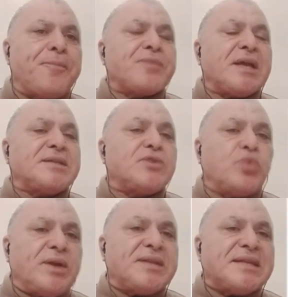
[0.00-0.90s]
خصنا
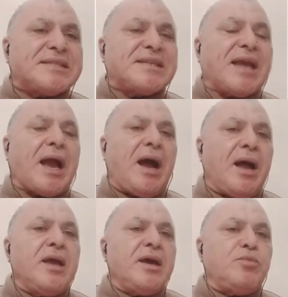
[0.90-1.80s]
تكون عندنا الثقه
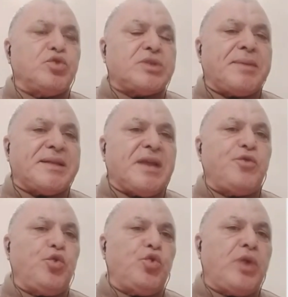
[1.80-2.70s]
المتبادله في
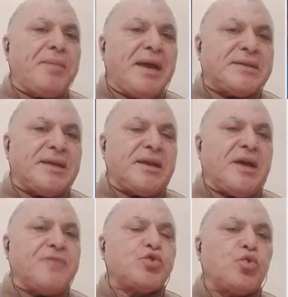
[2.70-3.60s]
العلماء ديالنا
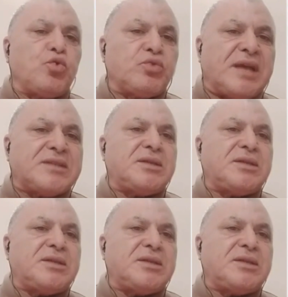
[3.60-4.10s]
في السلطات